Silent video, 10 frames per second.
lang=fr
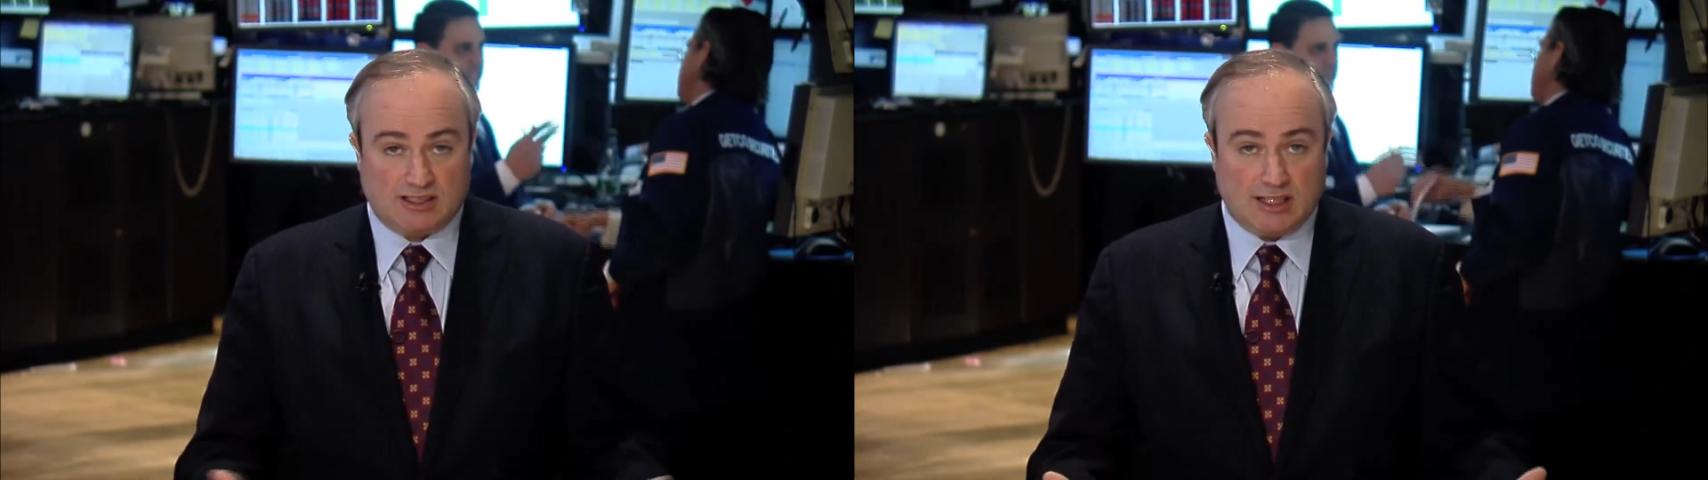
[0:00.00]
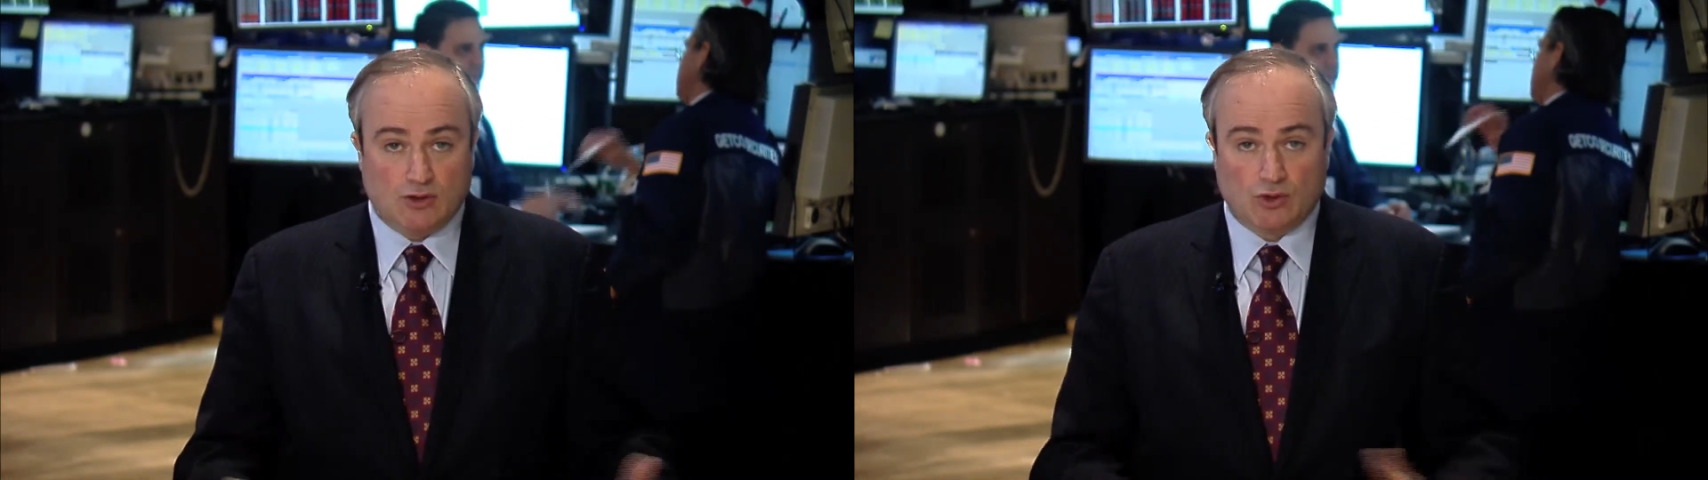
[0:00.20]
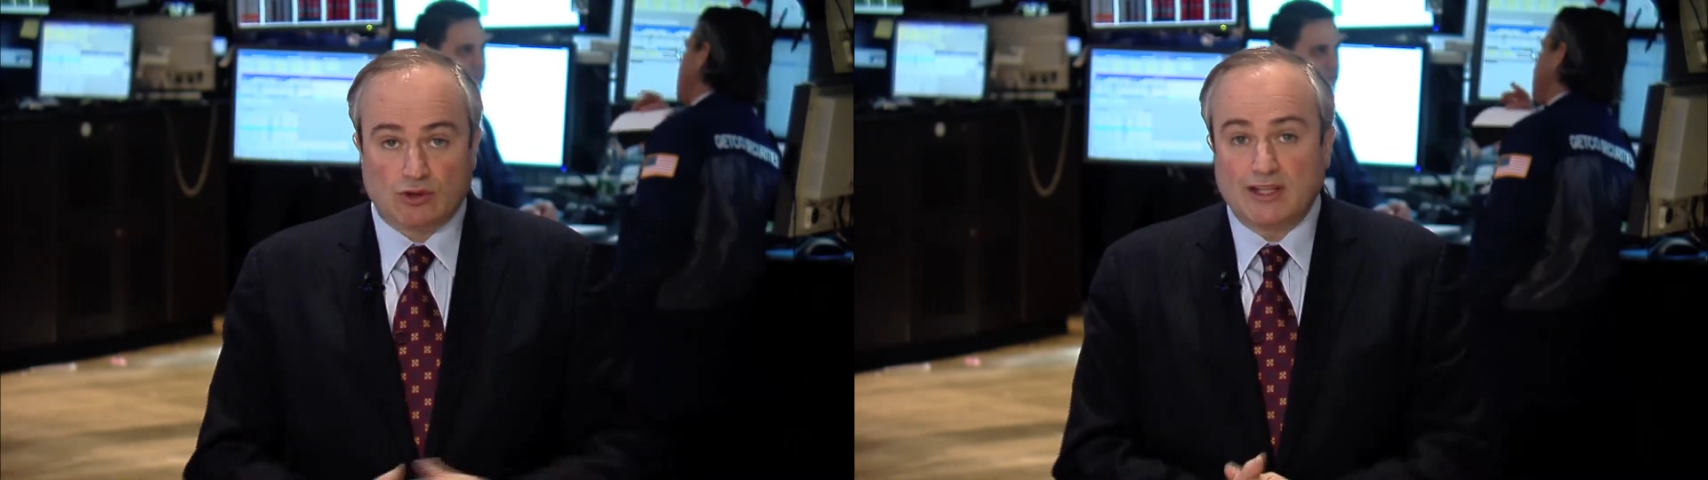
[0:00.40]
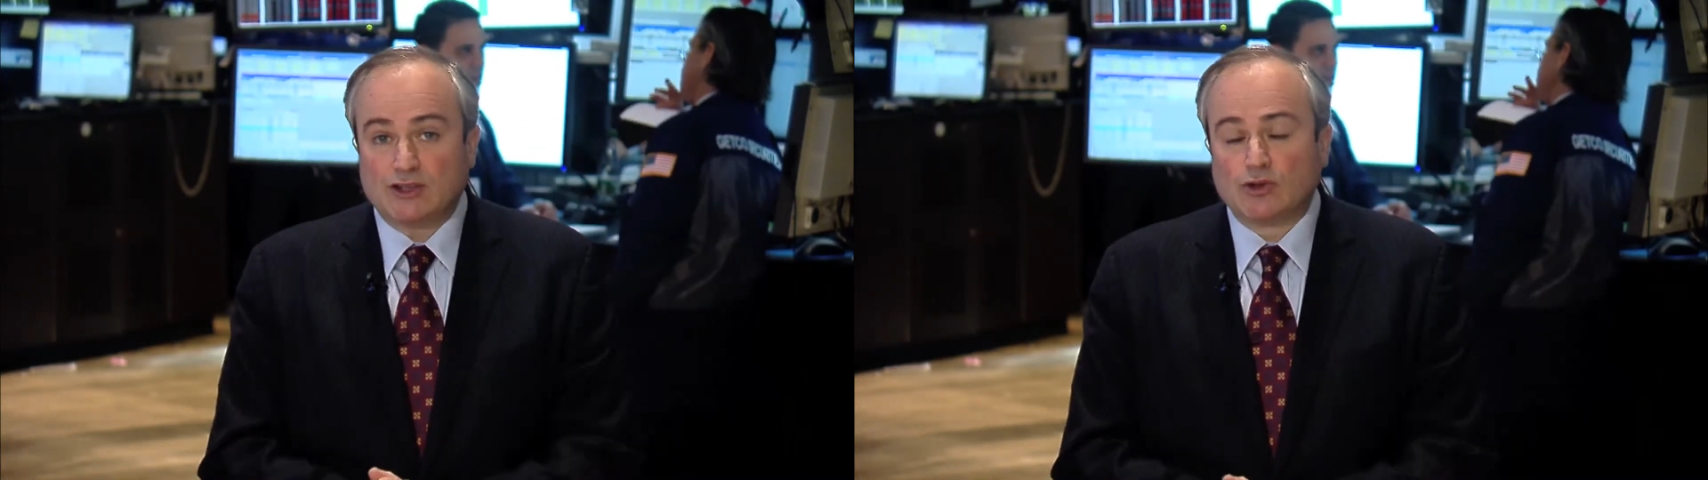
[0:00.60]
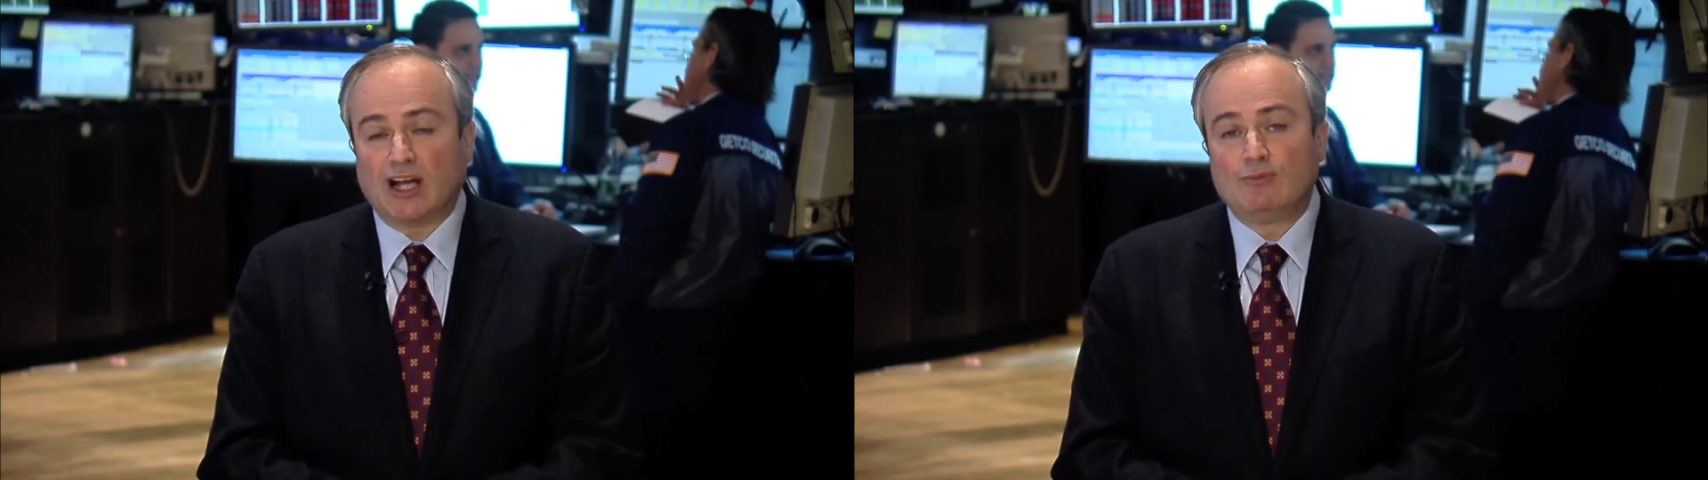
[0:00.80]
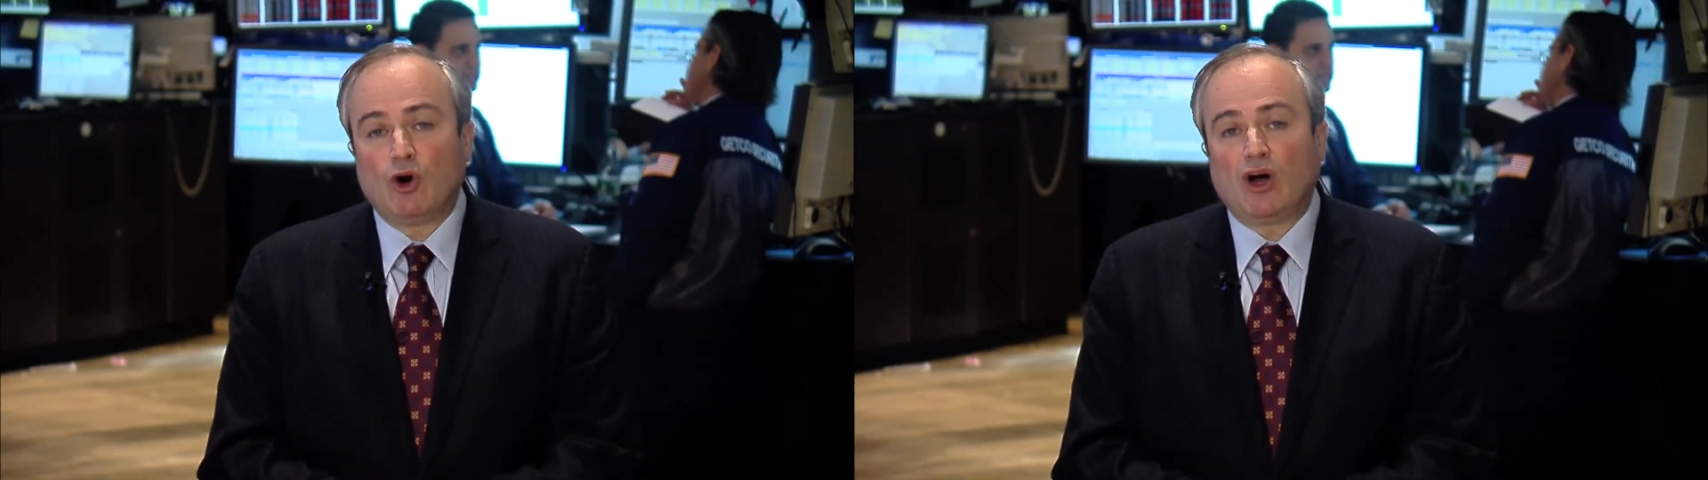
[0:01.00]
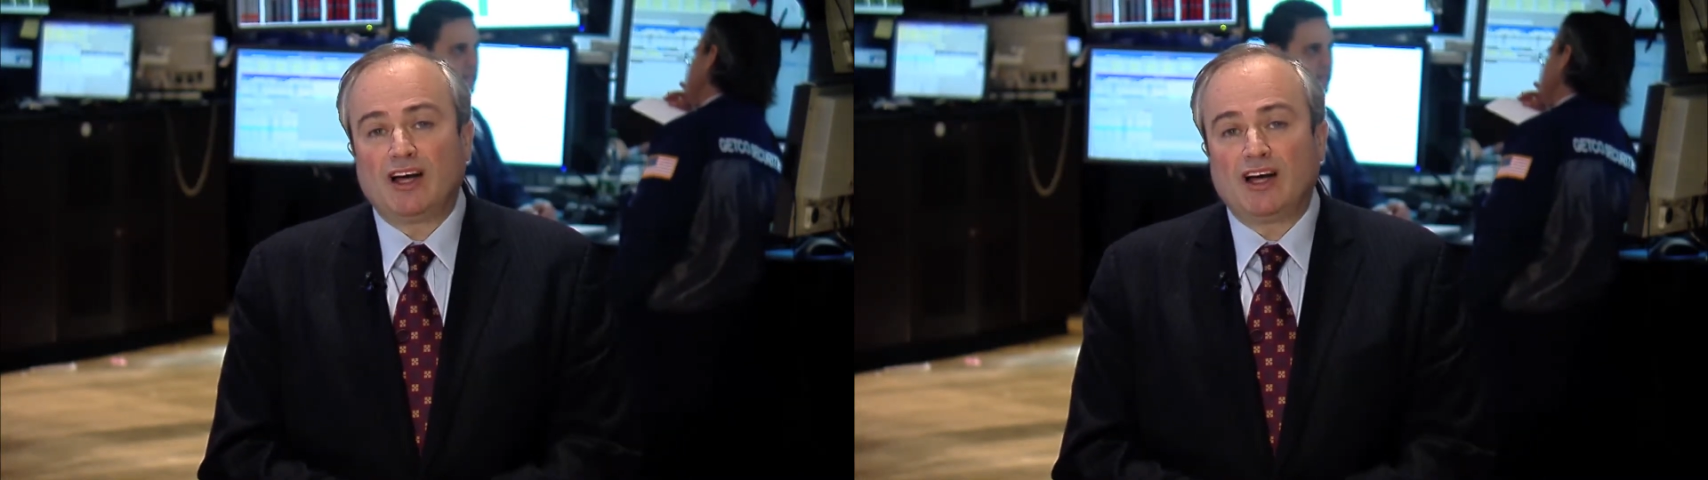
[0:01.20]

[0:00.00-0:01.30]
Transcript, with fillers: C'est donc naturellement